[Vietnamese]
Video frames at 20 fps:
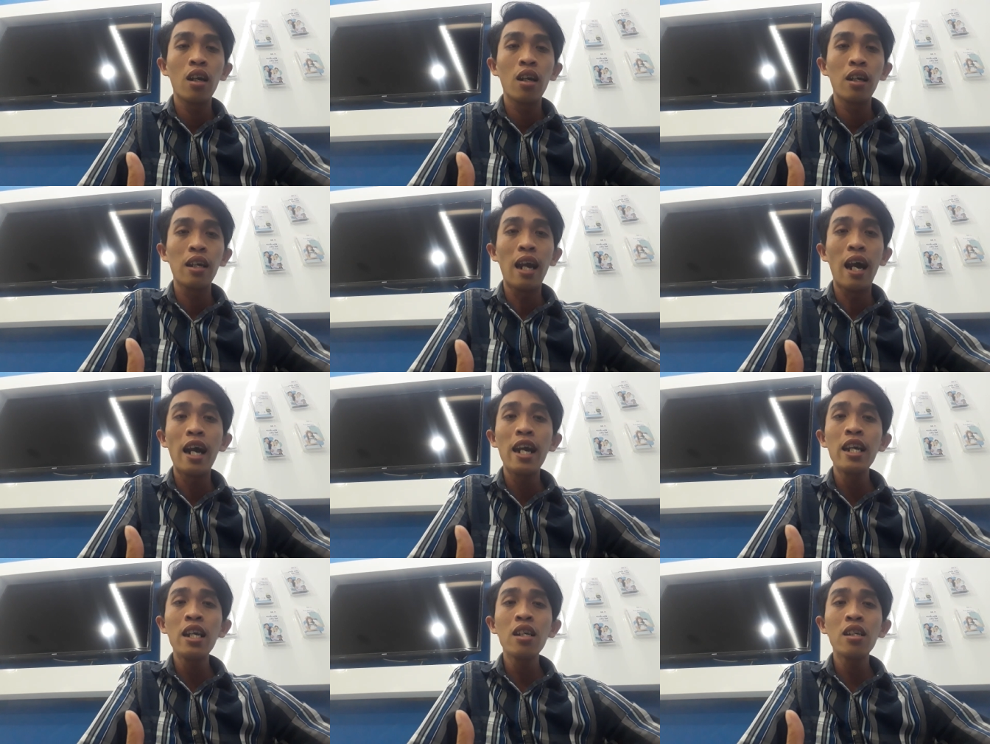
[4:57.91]

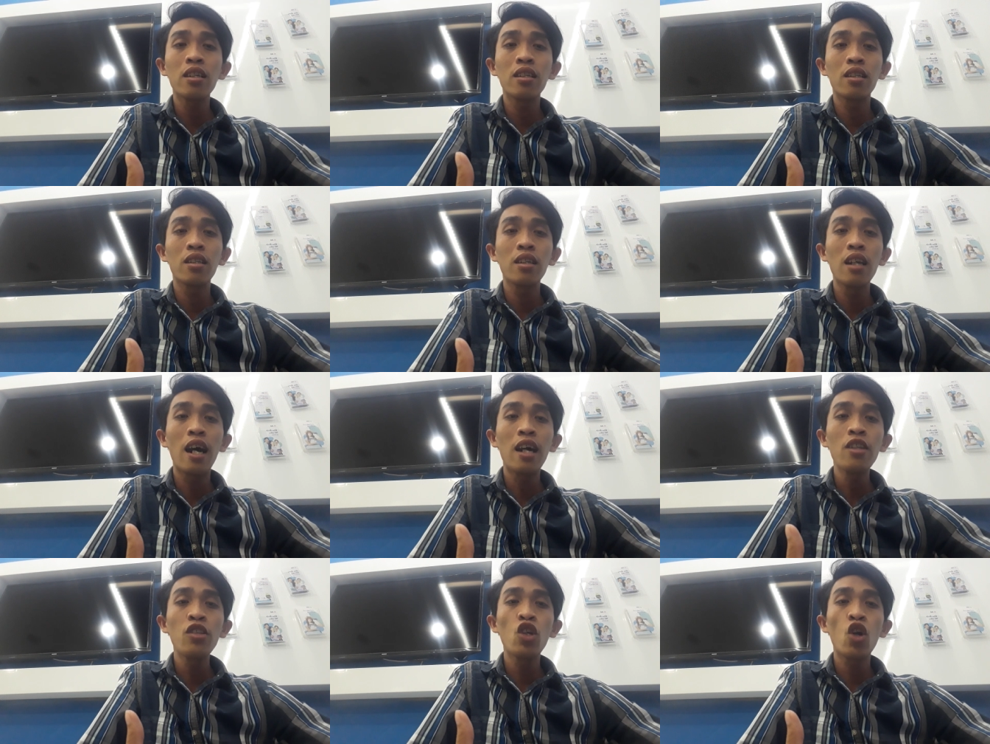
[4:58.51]
gửi
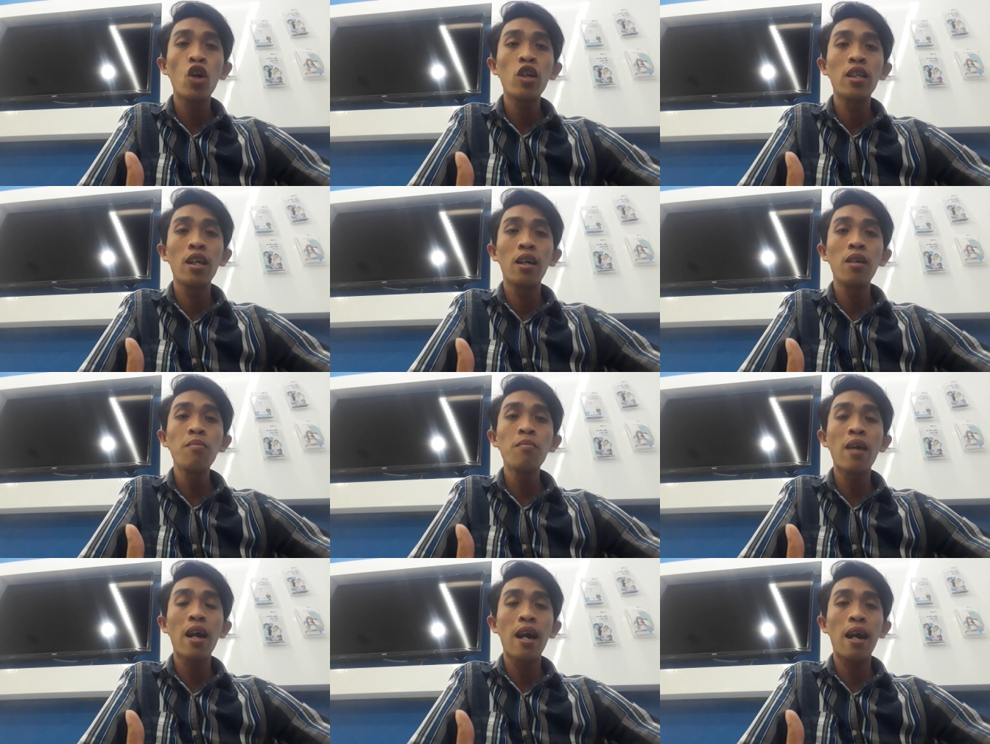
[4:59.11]
đến cho
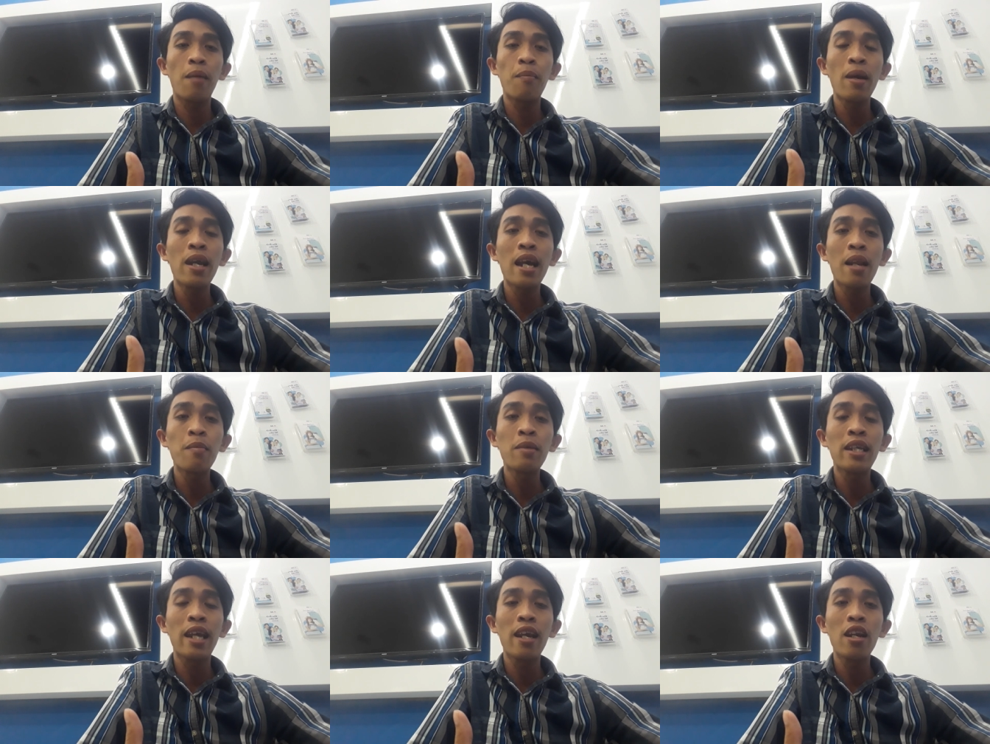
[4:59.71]
những mà mấy
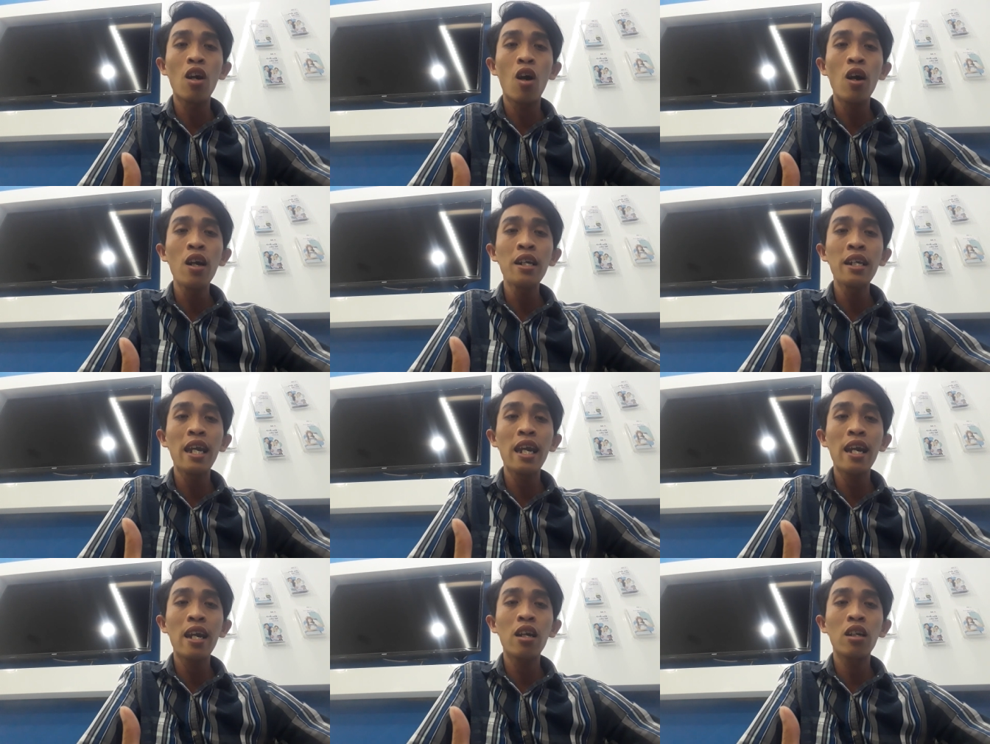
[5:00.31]
anh chị đó
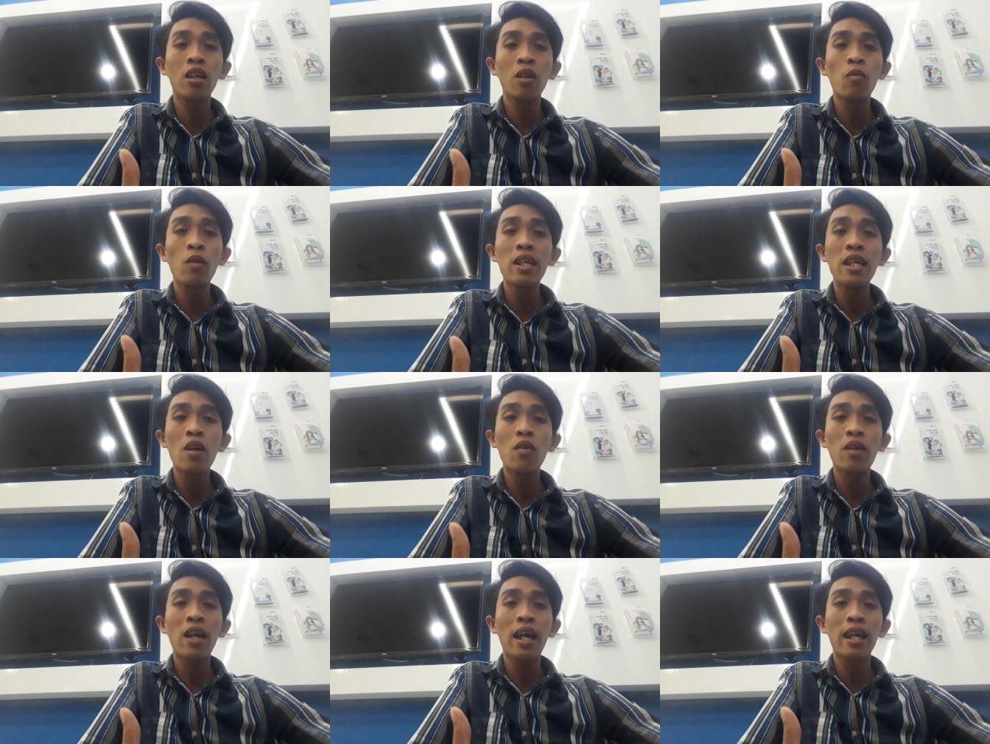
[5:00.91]
nghe được
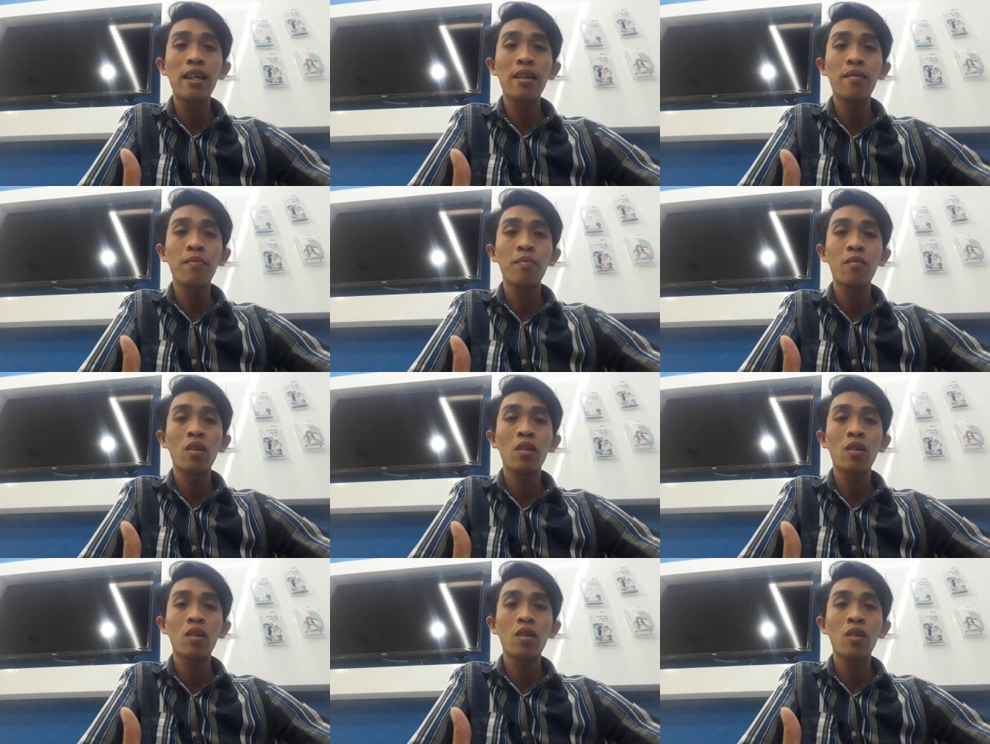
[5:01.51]
video này